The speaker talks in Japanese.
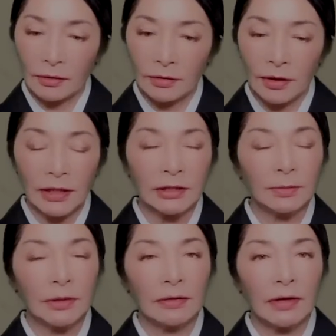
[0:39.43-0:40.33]
暮らし
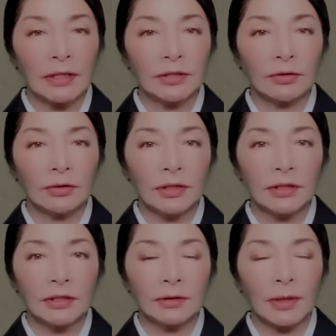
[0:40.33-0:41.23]
ぶりは非常に
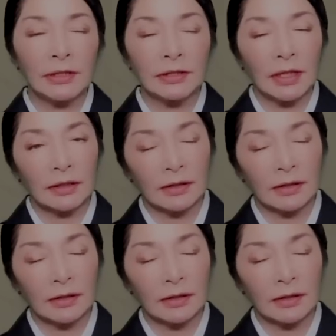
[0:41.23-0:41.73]
つましかっ